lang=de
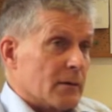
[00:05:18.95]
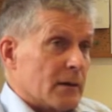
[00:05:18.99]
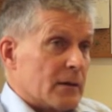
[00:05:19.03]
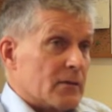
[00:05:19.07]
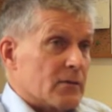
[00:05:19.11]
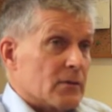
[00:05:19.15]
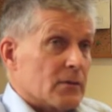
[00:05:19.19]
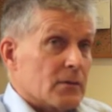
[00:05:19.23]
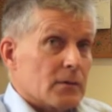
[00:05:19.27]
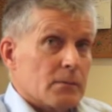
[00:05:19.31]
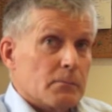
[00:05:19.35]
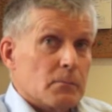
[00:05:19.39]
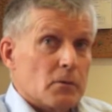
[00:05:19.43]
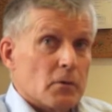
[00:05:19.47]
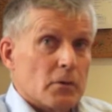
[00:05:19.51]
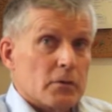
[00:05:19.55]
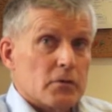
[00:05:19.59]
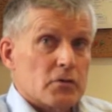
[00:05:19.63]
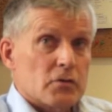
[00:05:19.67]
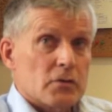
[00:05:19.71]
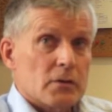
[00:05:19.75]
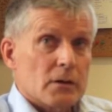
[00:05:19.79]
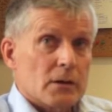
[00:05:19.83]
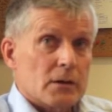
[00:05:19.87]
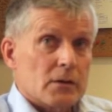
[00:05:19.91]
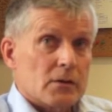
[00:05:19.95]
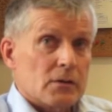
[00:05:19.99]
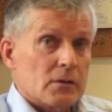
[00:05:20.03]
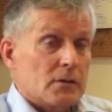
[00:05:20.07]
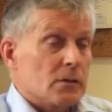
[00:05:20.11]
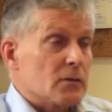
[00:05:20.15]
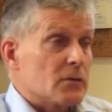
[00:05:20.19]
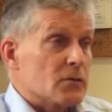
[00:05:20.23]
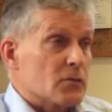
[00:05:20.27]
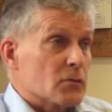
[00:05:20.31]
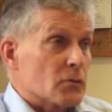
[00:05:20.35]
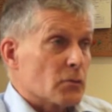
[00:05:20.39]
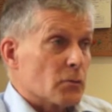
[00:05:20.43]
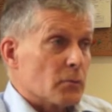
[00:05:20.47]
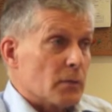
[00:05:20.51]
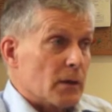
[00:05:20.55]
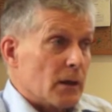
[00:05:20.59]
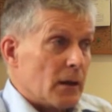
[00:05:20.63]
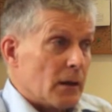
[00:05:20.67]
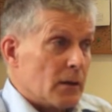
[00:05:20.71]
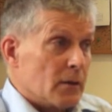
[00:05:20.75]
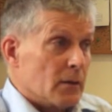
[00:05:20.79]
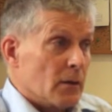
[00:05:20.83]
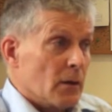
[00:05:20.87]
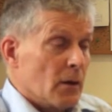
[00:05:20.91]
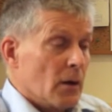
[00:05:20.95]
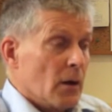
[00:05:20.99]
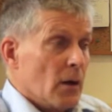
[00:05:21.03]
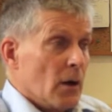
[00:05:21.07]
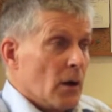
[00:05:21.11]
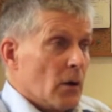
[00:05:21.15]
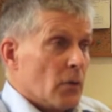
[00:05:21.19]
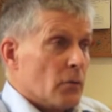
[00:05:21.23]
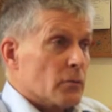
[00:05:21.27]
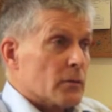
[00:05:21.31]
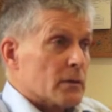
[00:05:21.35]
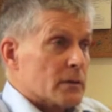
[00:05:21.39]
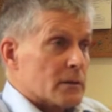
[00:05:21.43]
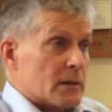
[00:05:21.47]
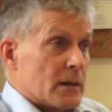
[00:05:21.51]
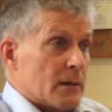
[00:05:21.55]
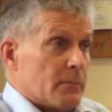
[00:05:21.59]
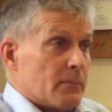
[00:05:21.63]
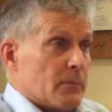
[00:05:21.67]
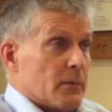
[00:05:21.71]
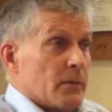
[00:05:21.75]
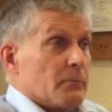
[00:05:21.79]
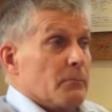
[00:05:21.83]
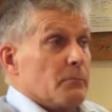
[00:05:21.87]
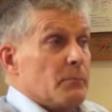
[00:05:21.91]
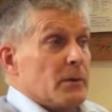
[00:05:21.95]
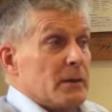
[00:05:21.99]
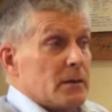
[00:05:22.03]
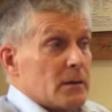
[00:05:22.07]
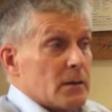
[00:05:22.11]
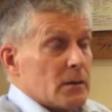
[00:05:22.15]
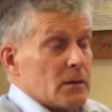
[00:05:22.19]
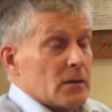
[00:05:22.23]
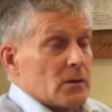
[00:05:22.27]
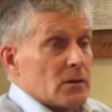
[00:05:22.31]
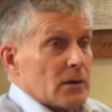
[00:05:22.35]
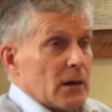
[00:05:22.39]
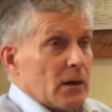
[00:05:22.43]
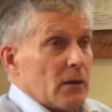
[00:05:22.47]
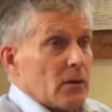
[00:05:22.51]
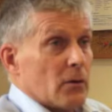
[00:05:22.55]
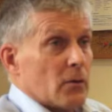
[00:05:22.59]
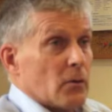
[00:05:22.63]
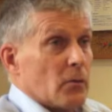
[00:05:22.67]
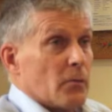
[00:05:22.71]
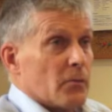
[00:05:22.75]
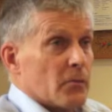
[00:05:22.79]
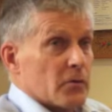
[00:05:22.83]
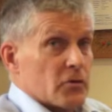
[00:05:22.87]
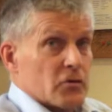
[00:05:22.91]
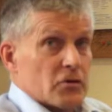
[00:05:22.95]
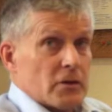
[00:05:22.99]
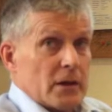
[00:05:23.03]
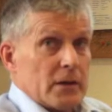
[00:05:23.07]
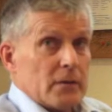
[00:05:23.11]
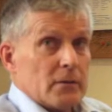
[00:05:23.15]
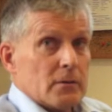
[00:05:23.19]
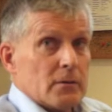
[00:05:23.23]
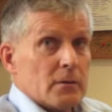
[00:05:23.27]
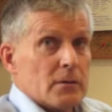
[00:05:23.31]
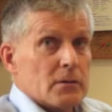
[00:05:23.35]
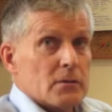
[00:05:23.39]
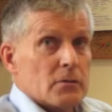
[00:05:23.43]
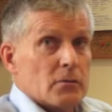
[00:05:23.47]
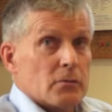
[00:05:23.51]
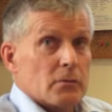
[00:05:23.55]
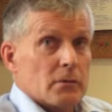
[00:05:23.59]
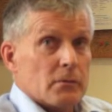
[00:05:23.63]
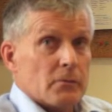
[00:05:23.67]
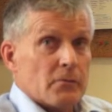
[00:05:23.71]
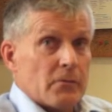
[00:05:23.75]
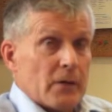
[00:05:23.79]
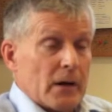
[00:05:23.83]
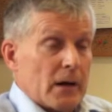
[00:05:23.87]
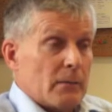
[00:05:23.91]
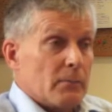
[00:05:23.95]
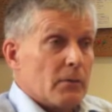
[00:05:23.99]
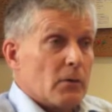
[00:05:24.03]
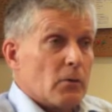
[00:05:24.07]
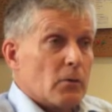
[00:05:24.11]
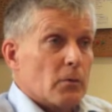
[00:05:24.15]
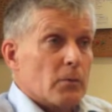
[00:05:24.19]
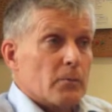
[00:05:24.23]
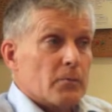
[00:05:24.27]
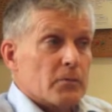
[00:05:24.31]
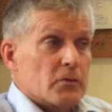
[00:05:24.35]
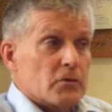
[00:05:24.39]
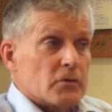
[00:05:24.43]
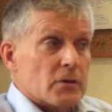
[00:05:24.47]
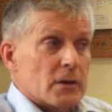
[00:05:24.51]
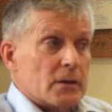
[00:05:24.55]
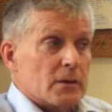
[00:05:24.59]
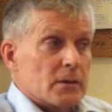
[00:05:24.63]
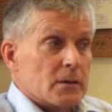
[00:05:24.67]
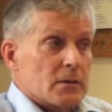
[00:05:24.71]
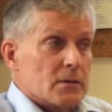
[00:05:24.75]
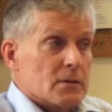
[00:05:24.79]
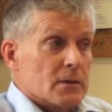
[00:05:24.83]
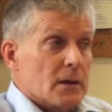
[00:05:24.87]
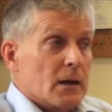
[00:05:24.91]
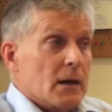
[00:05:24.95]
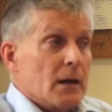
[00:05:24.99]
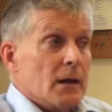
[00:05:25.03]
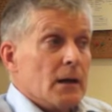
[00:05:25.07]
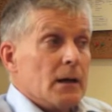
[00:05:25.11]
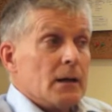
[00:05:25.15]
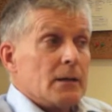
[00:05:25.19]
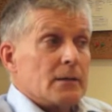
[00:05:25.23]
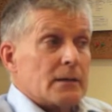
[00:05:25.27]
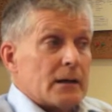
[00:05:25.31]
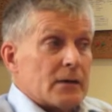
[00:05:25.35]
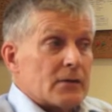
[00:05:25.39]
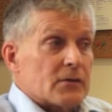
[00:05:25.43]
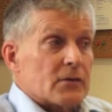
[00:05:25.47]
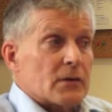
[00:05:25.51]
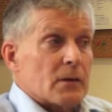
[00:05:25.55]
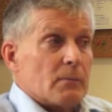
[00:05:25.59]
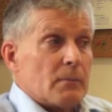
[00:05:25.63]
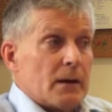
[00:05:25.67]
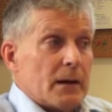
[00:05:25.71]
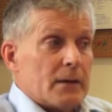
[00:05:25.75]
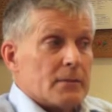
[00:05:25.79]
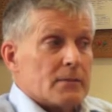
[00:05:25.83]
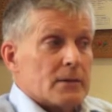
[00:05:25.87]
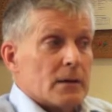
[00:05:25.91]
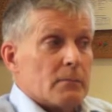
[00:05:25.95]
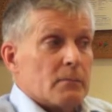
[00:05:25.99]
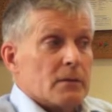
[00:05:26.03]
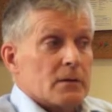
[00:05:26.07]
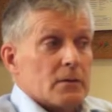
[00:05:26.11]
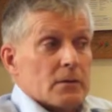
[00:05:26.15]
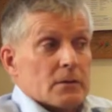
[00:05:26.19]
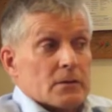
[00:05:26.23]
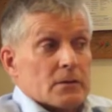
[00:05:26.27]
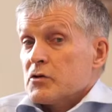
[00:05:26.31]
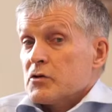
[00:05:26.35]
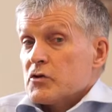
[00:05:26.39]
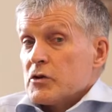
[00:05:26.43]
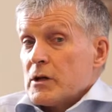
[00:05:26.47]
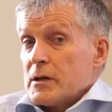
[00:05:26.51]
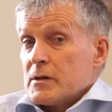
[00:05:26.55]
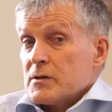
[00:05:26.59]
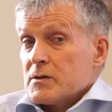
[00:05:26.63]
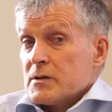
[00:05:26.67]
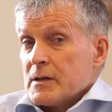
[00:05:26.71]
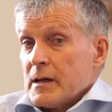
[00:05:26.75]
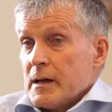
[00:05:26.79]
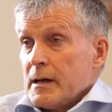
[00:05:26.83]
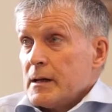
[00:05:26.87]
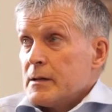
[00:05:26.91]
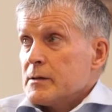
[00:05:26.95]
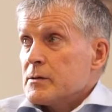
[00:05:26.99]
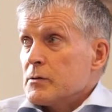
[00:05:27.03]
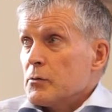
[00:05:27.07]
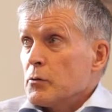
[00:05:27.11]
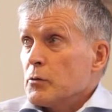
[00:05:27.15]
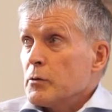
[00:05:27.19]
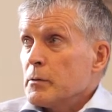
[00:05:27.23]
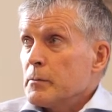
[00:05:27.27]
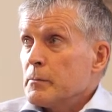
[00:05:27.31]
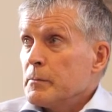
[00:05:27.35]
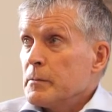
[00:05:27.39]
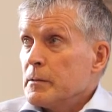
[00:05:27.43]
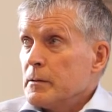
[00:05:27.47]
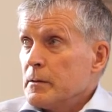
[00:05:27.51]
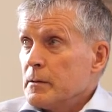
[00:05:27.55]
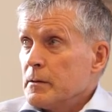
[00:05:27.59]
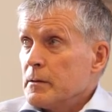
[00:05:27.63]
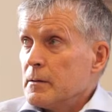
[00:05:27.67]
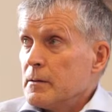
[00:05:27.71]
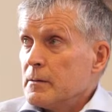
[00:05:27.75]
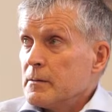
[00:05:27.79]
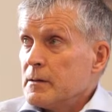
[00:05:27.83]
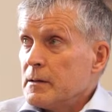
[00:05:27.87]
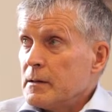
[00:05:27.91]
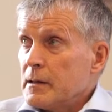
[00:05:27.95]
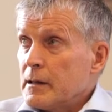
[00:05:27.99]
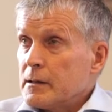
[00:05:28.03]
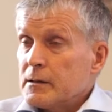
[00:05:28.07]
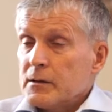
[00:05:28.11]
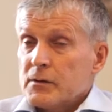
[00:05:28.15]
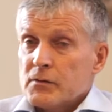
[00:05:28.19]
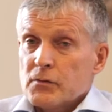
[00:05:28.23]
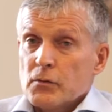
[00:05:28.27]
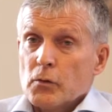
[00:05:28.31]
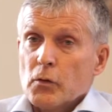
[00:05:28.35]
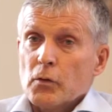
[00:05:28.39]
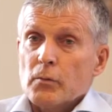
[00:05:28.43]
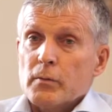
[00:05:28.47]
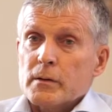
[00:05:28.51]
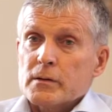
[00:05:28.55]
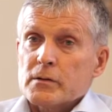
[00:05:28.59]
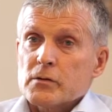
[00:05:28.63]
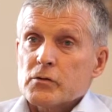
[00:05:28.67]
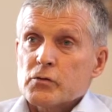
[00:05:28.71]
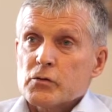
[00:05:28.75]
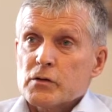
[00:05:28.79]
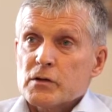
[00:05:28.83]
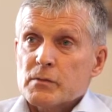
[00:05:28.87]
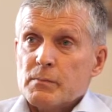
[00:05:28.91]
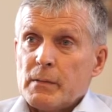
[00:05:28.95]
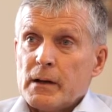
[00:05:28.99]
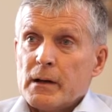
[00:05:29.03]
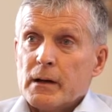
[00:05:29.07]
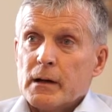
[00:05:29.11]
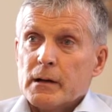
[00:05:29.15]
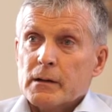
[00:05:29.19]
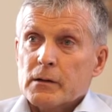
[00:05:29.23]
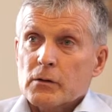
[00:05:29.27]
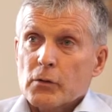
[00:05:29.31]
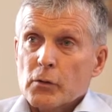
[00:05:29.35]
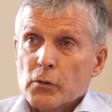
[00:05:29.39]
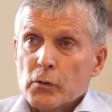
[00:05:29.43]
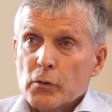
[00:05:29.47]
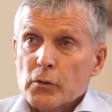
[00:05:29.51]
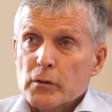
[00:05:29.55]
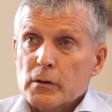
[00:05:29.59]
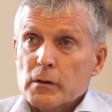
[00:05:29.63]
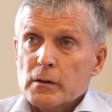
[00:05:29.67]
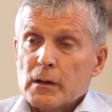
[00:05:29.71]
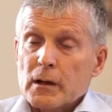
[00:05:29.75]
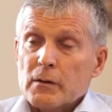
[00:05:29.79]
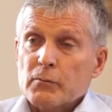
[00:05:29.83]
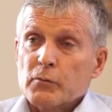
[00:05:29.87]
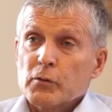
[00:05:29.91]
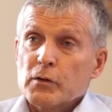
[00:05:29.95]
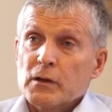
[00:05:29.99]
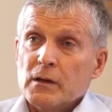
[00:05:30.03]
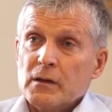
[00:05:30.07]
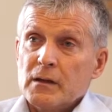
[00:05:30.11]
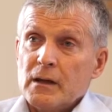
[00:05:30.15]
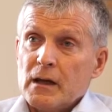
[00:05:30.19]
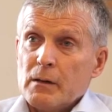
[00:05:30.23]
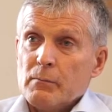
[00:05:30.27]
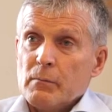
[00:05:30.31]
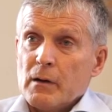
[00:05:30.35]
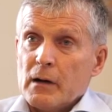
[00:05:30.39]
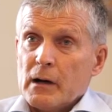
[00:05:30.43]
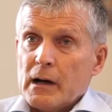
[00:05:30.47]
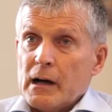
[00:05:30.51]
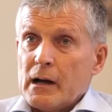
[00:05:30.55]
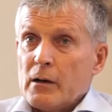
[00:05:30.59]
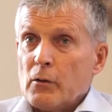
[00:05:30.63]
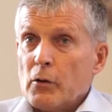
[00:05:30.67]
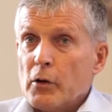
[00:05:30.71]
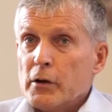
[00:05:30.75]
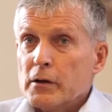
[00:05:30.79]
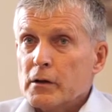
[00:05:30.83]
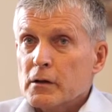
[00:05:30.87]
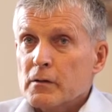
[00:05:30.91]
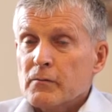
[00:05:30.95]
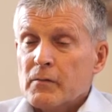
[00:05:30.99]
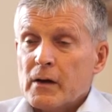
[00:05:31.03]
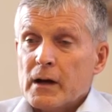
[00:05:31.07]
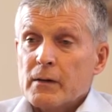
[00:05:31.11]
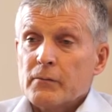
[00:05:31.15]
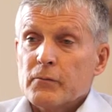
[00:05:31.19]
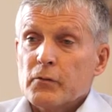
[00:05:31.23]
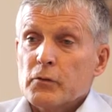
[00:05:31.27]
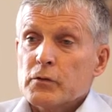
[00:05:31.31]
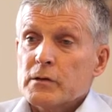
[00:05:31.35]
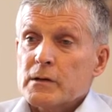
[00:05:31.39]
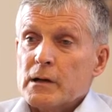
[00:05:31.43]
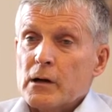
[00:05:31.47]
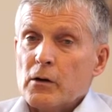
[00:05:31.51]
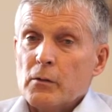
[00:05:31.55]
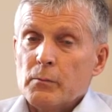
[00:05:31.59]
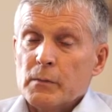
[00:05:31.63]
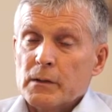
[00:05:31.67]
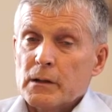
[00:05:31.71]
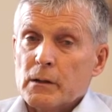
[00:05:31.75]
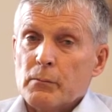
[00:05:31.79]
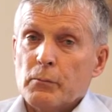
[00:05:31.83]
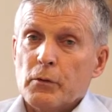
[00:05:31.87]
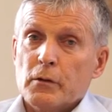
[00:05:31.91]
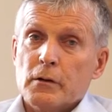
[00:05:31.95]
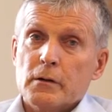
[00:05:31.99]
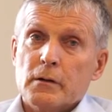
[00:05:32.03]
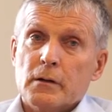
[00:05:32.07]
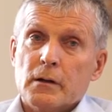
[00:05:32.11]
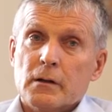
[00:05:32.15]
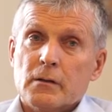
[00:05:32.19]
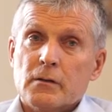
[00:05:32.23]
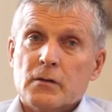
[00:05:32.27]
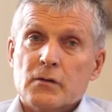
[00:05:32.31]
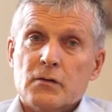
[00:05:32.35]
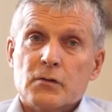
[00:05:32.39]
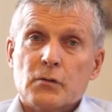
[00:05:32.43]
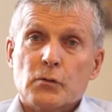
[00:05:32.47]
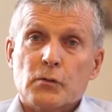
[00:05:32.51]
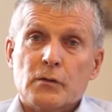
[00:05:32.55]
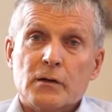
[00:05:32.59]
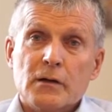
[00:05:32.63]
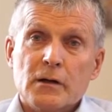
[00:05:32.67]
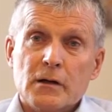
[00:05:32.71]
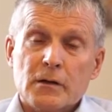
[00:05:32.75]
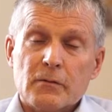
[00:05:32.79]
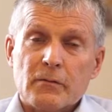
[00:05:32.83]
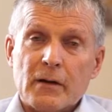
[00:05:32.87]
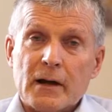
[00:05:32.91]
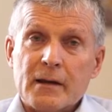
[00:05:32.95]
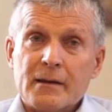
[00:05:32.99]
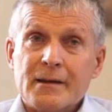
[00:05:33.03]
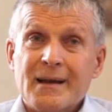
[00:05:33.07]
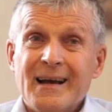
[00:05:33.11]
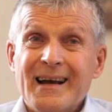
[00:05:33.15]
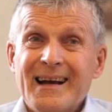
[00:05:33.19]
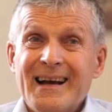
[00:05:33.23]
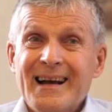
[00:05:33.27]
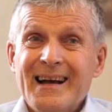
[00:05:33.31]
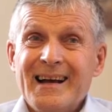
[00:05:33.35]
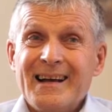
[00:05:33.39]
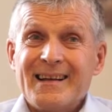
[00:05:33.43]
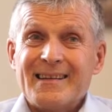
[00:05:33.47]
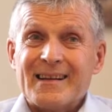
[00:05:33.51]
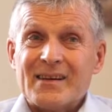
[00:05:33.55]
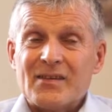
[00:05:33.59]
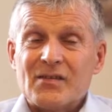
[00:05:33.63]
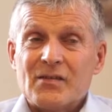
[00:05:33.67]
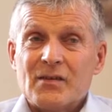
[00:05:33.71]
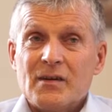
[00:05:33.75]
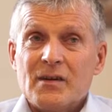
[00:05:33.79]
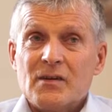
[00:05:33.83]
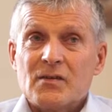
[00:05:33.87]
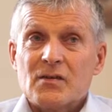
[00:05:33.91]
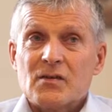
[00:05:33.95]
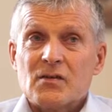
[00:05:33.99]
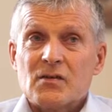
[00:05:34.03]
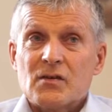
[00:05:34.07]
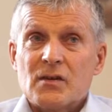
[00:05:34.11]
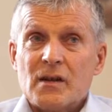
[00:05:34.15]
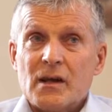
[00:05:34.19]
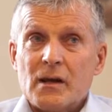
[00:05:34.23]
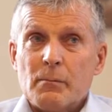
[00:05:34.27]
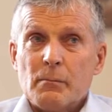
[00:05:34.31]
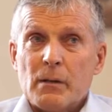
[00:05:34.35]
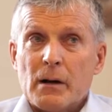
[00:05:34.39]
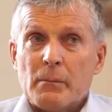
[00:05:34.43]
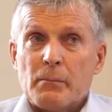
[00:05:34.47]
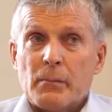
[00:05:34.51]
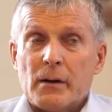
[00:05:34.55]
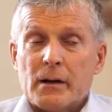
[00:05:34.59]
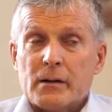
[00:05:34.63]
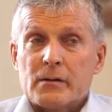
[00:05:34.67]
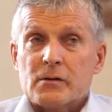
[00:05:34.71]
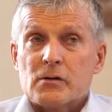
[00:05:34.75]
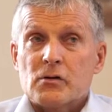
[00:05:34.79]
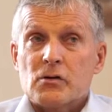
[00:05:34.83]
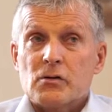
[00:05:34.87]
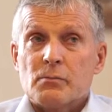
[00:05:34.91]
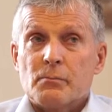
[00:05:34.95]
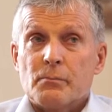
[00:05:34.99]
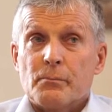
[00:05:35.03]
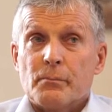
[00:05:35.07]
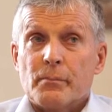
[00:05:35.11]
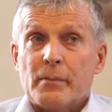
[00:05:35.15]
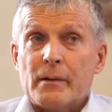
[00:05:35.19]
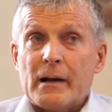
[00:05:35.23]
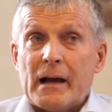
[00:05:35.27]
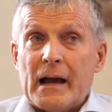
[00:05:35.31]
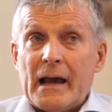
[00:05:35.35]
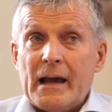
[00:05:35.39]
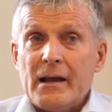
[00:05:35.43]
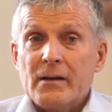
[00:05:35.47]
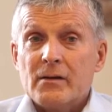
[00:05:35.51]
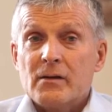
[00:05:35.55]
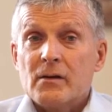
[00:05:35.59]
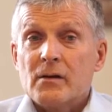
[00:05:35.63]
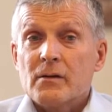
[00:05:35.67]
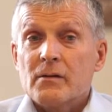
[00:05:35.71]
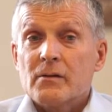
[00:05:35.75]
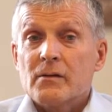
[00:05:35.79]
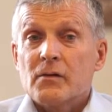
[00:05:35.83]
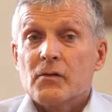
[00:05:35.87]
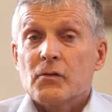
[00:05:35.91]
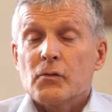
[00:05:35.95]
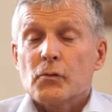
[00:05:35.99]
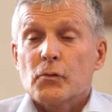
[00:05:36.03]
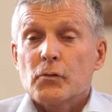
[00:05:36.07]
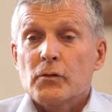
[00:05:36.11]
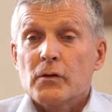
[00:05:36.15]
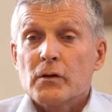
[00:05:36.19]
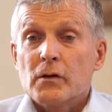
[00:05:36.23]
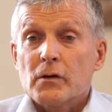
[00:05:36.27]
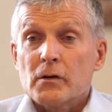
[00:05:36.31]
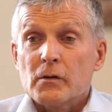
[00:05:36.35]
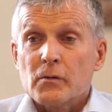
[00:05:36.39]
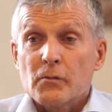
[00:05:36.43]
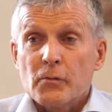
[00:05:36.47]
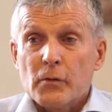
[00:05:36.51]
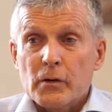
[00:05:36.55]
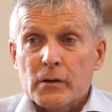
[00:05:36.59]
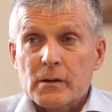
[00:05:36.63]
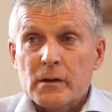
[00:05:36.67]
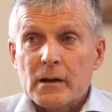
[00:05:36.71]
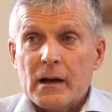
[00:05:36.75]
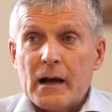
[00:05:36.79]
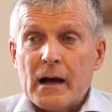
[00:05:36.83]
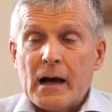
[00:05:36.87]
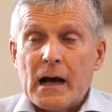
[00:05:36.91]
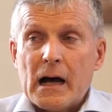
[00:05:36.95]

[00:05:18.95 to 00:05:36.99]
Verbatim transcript: Das ist im deutschen Recht nicht zu umgehen und deshalb bitte ich auch um Verständnis und werbe auch um Verständnis, dass gemeinsam mit Stadt Zeitz, auch, äh, die ja diesen Hochwasserschutzbeirat gegründet hat, wo die Themen auch erläutert werden, wo sie auch mit der Politik diskutiert werden, dass dieses Thema praktisch breit diskutiert wird.